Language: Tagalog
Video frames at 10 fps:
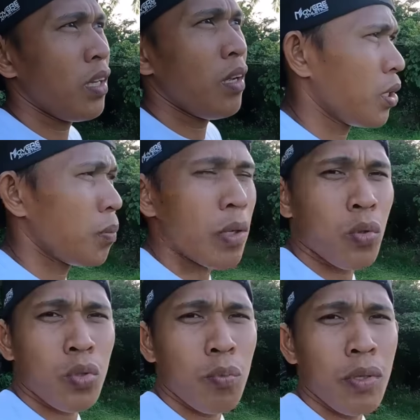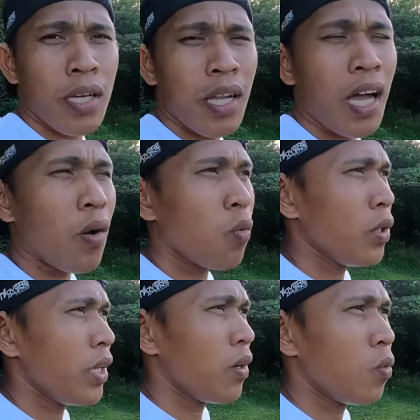Pero pag gutom yan, ah,
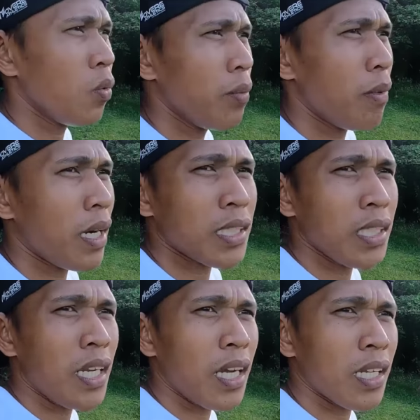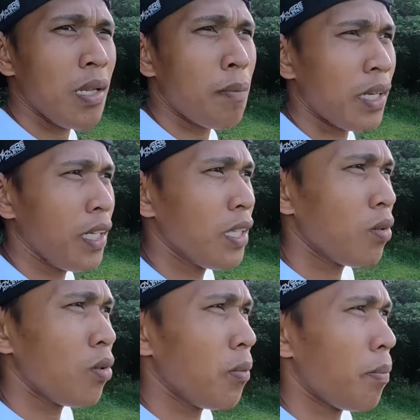huni ng huni mga kasinag, lipa
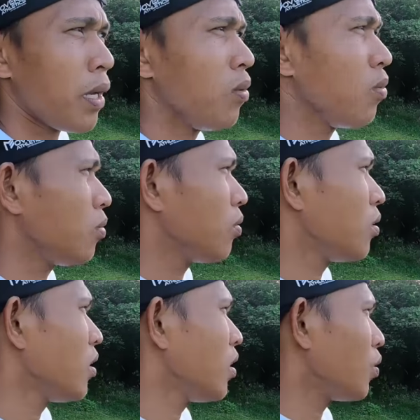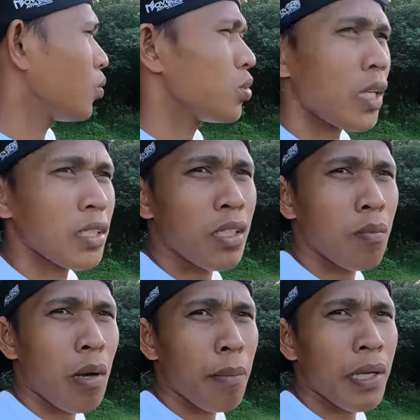dito, lipa doon. Kung saan sa
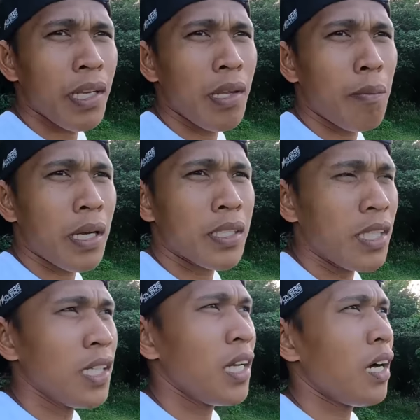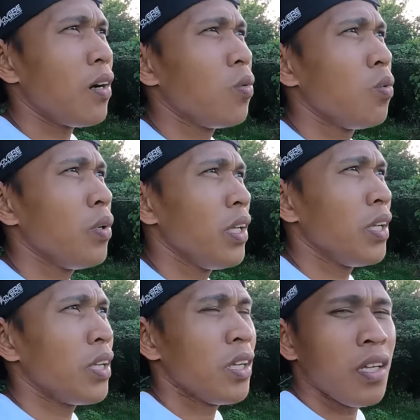nagpaparlipad, sige lang ang huni.
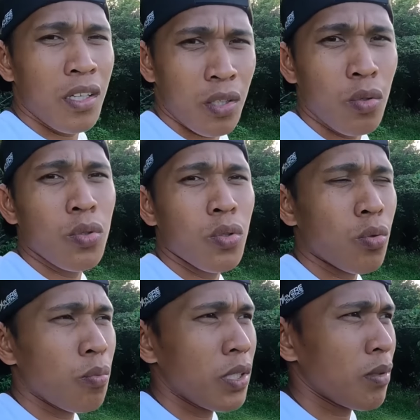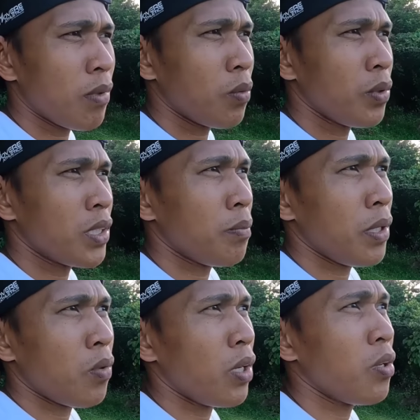Yun, gutom yan si Bagwis.
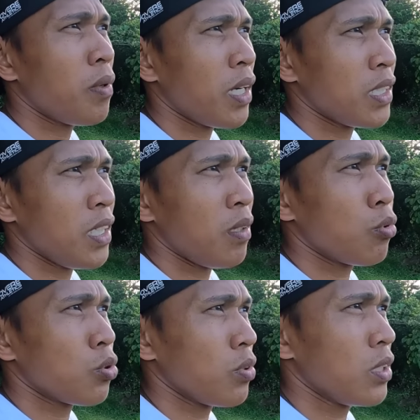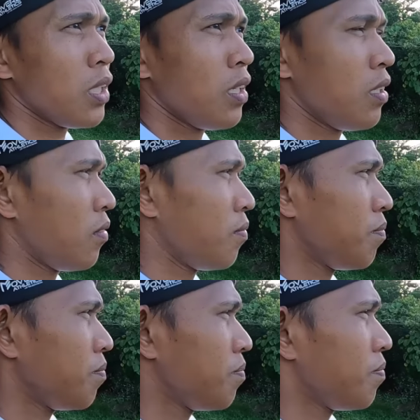Pero ngayon mga kasinag, busog siya.
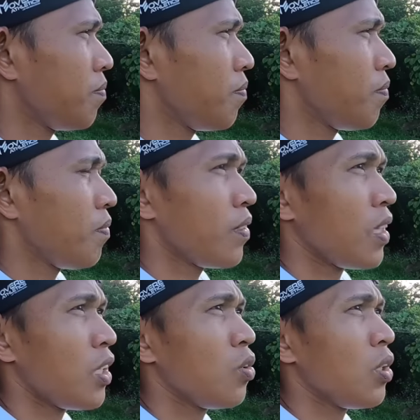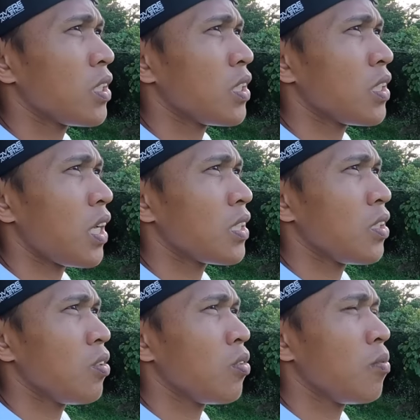Ando lang siya itaas
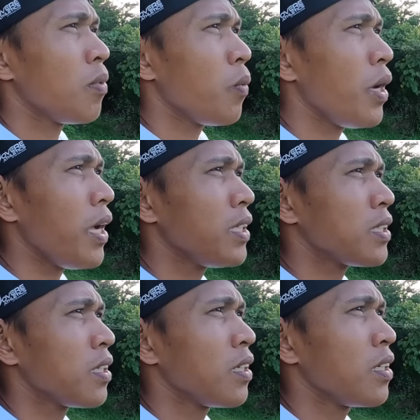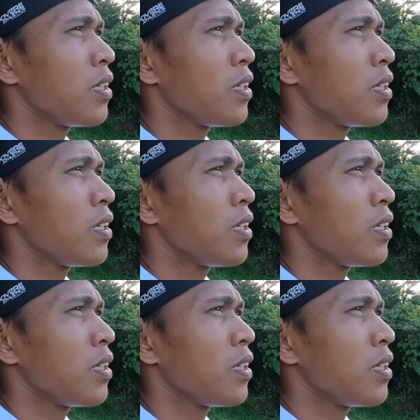ang Bagwis!